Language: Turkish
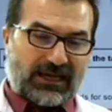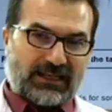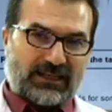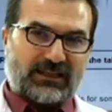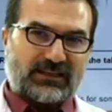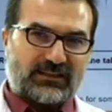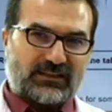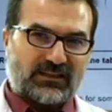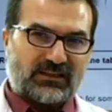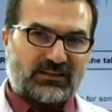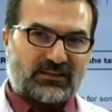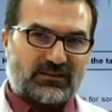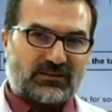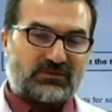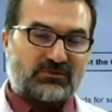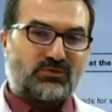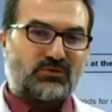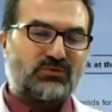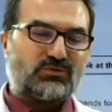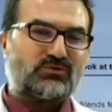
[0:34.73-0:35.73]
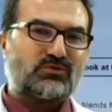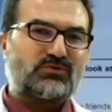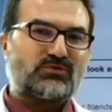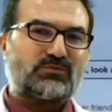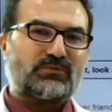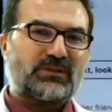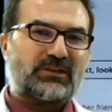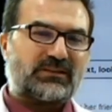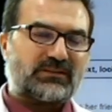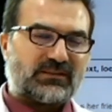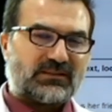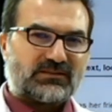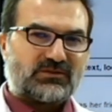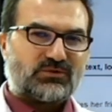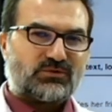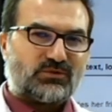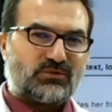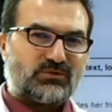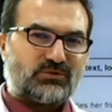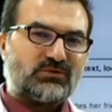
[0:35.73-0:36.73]
en etkili soru çözümleri
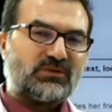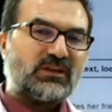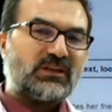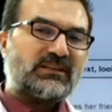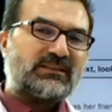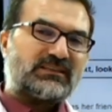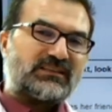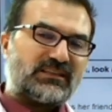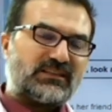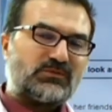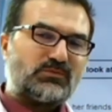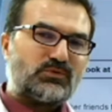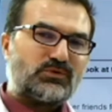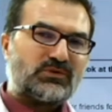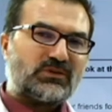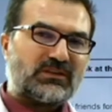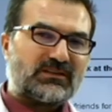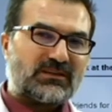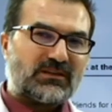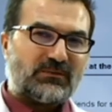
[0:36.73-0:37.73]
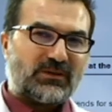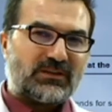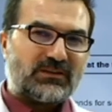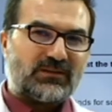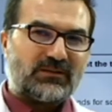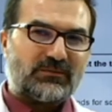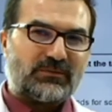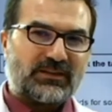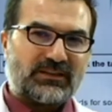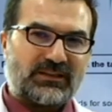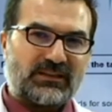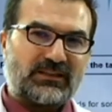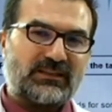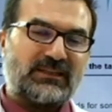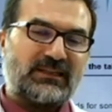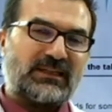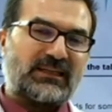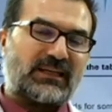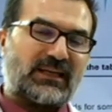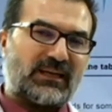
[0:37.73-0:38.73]
nasıl olur? Siz burada
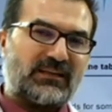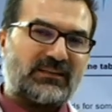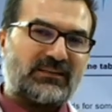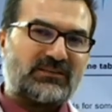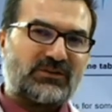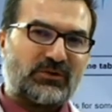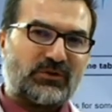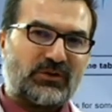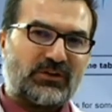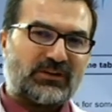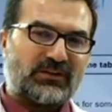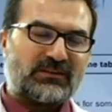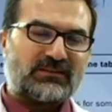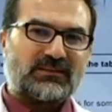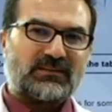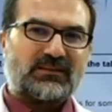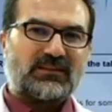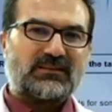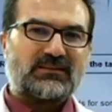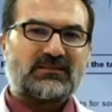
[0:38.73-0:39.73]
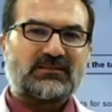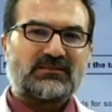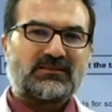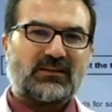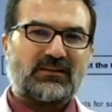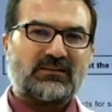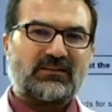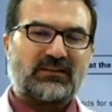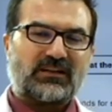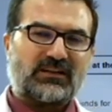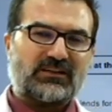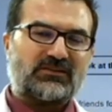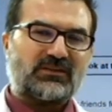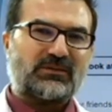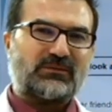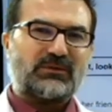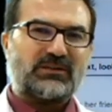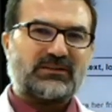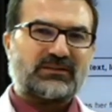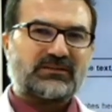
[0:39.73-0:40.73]
zamanlamayı kendinize göre nasıl kazanç haline
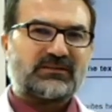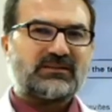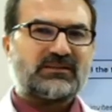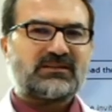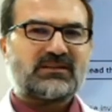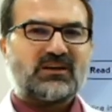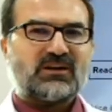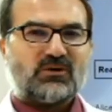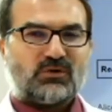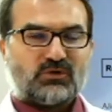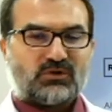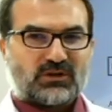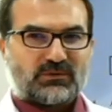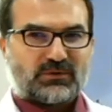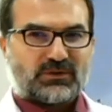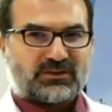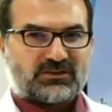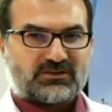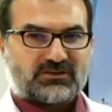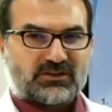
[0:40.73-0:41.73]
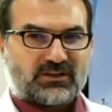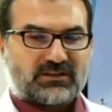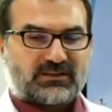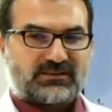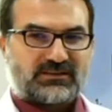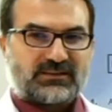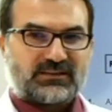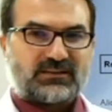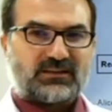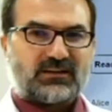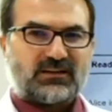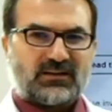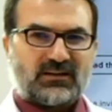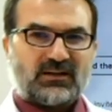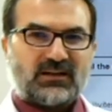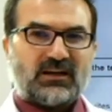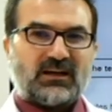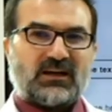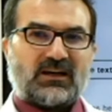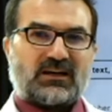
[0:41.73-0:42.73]
getirebilirsiniz? Ona bakacağız. Zira
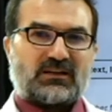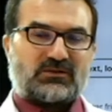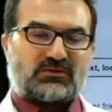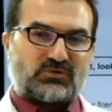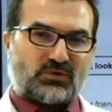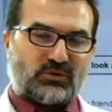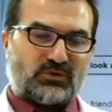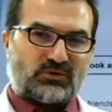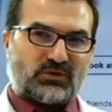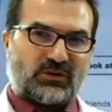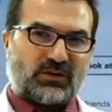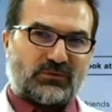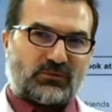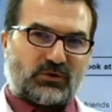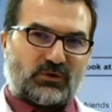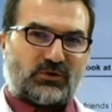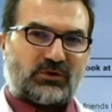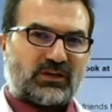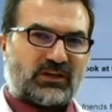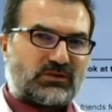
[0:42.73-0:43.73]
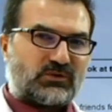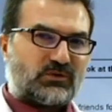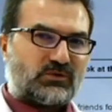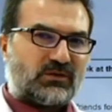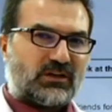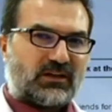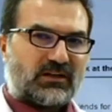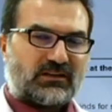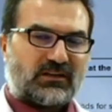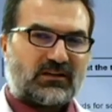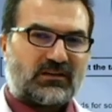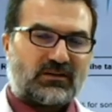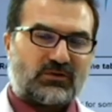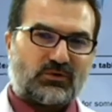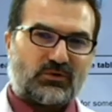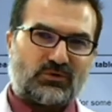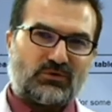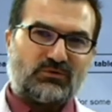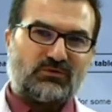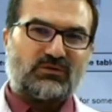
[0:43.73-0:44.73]
son dönemde örnek sorulardan da
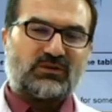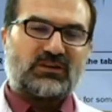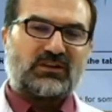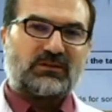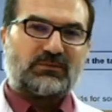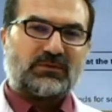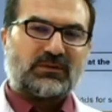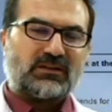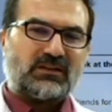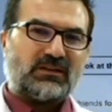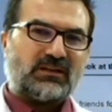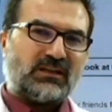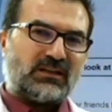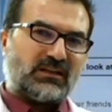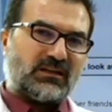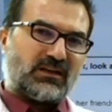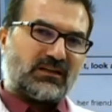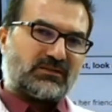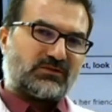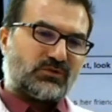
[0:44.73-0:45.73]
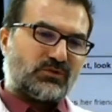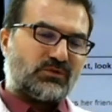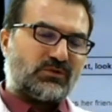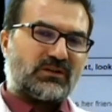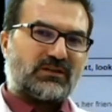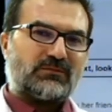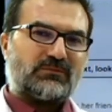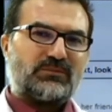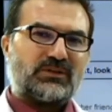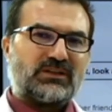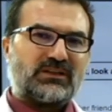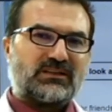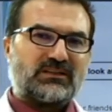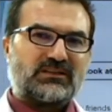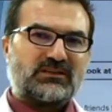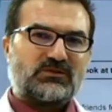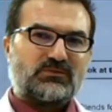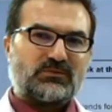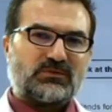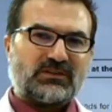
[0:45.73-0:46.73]
görüldüğü gibi e, soruların bir
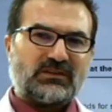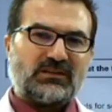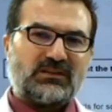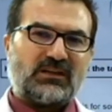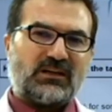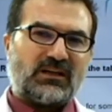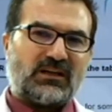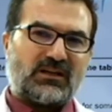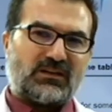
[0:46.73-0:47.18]
kısmı